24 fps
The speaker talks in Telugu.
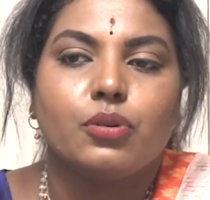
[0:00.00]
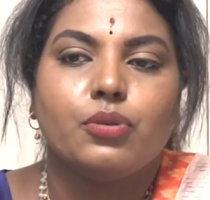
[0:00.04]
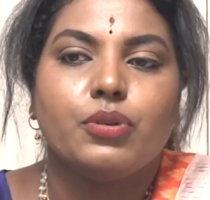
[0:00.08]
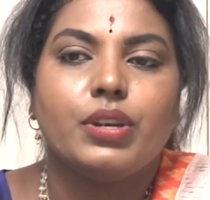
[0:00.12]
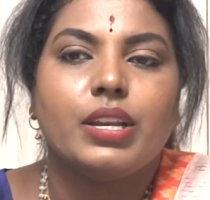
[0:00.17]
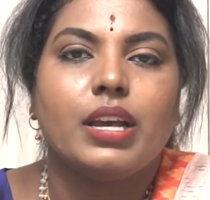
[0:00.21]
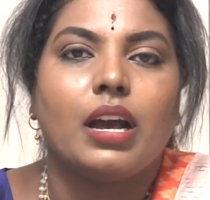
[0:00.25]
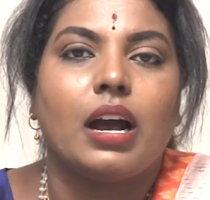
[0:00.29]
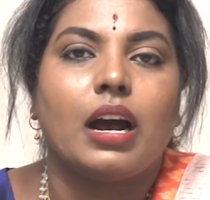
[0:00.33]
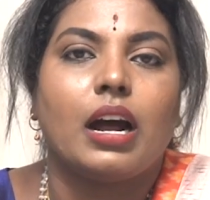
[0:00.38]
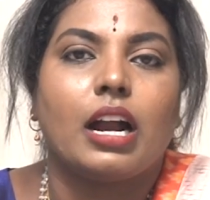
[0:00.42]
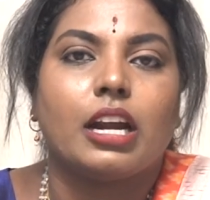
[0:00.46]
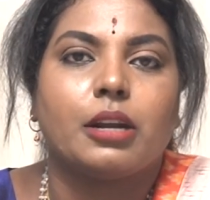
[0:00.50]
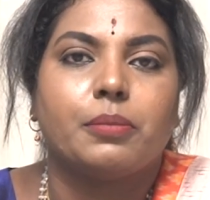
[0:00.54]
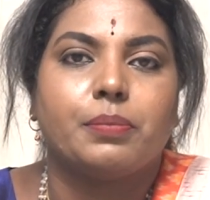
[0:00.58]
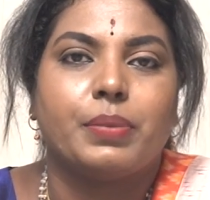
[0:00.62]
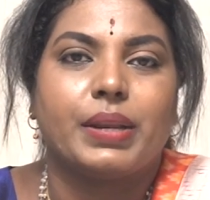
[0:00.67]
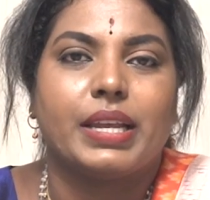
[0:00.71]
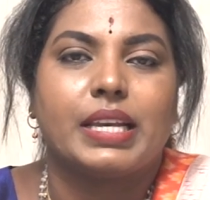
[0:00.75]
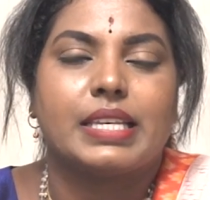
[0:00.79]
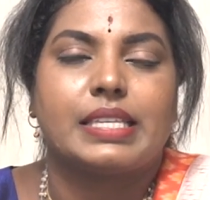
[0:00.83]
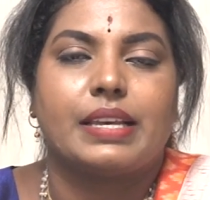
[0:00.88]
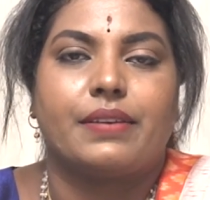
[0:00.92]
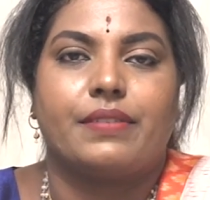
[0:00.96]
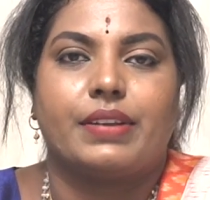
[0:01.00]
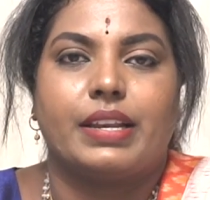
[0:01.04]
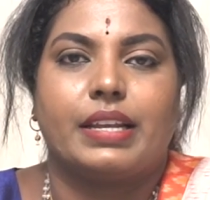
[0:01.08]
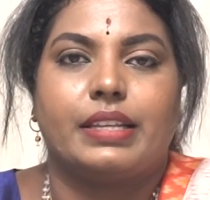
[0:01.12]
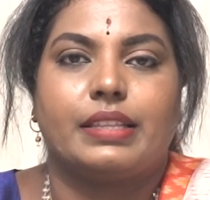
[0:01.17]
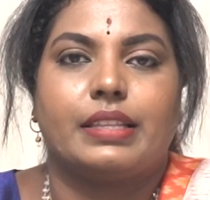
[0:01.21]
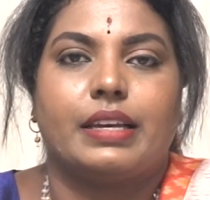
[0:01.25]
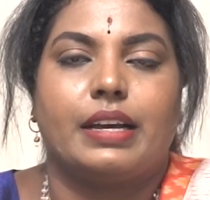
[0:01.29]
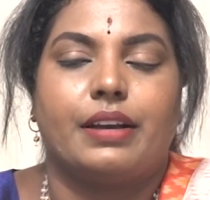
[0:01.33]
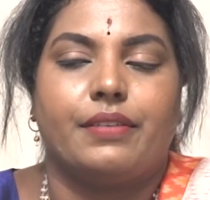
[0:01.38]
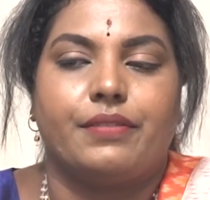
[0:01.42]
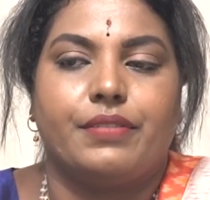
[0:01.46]
కొన్ని హార్ట్ బ్రేక్స్
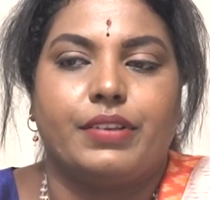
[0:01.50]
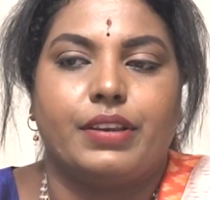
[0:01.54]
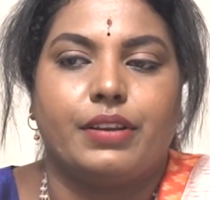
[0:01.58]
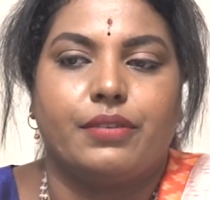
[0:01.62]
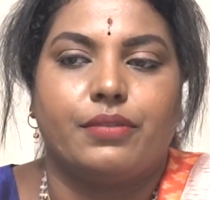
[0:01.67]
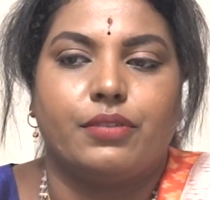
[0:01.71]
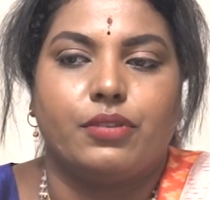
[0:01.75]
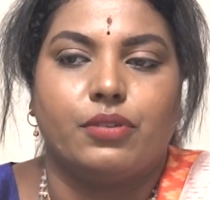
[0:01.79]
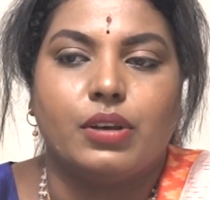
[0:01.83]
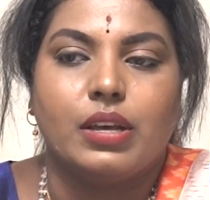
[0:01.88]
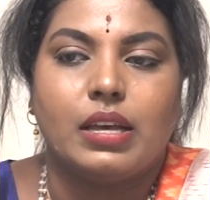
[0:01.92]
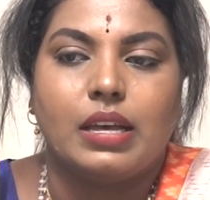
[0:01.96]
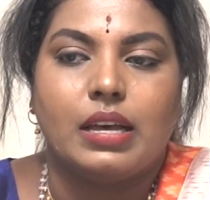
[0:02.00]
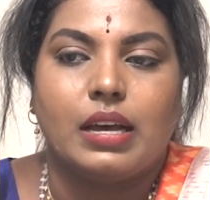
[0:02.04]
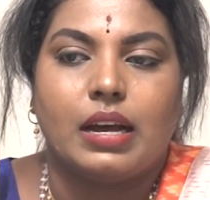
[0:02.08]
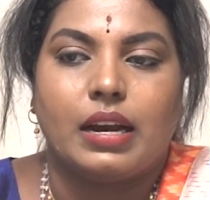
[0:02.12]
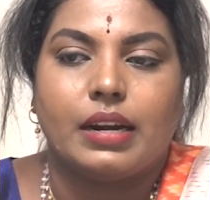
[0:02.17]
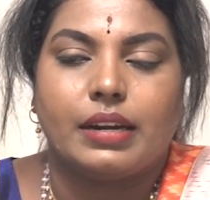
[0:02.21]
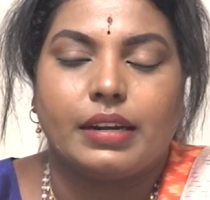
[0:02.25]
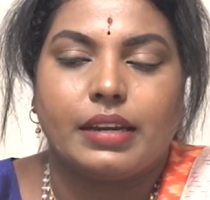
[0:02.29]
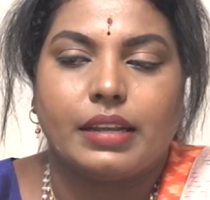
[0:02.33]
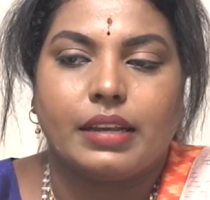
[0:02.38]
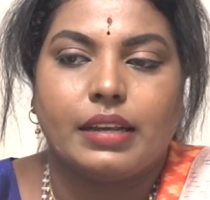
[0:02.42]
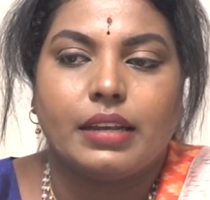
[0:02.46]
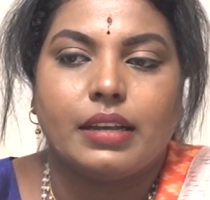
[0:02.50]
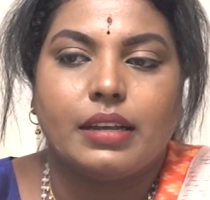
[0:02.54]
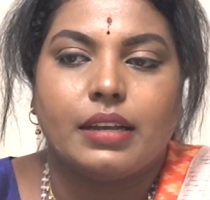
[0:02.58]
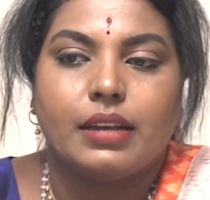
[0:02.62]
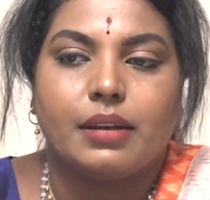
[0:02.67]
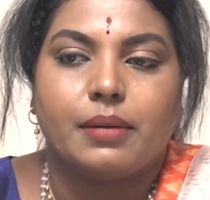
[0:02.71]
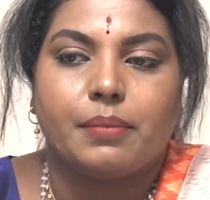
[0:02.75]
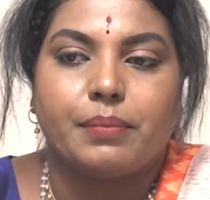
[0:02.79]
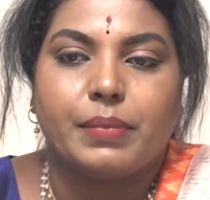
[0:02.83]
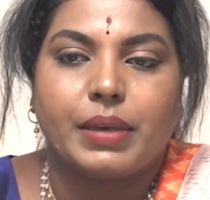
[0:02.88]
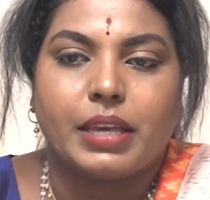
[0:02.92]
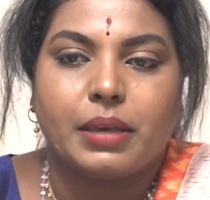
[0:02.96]
ఎవరైతే అవినవో అంటే
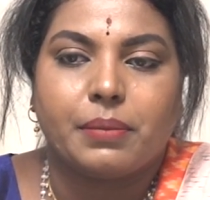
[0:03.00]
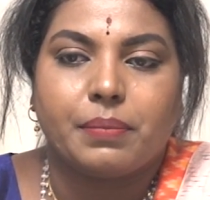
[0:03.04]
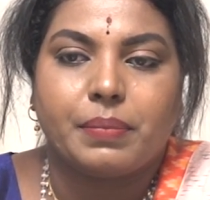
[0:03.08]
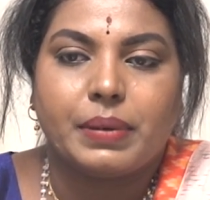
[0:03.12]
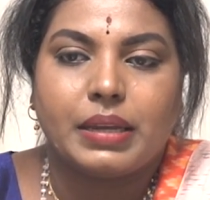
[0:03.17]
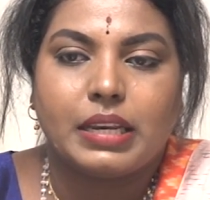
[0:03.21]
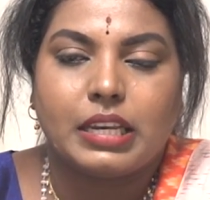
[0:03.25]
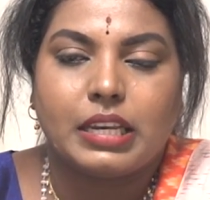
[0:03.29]
మేబీ